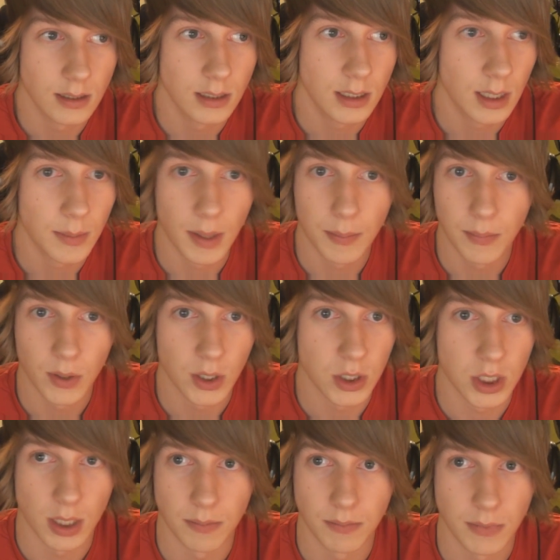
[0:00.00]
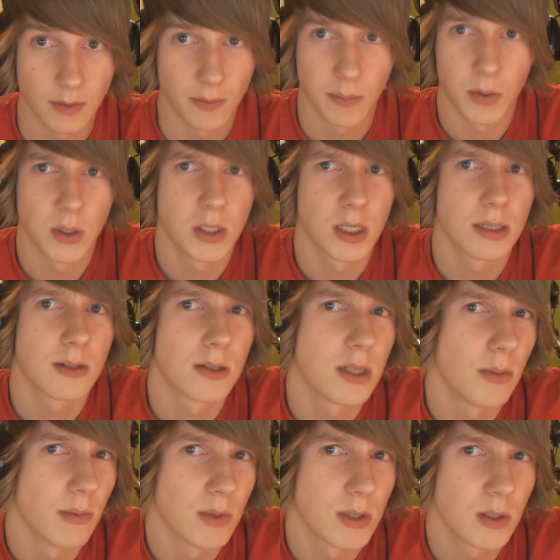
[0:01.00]
nie mam pojęcia, nie mam pojęcia, co
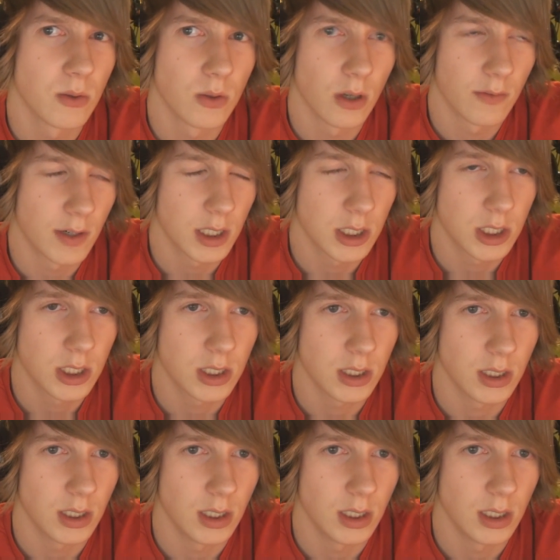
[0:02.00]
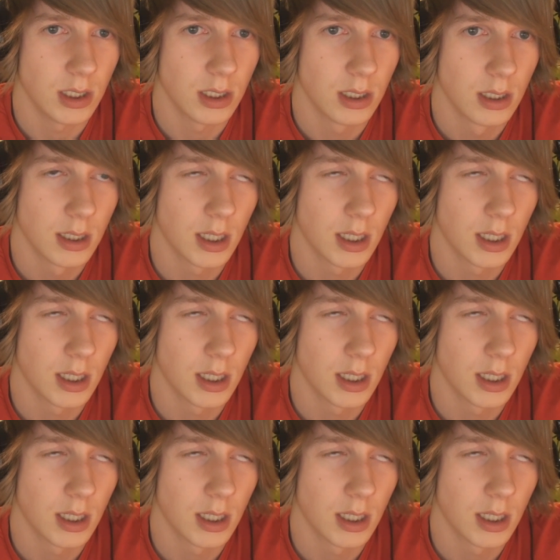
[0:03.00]
chciałbym studiować i...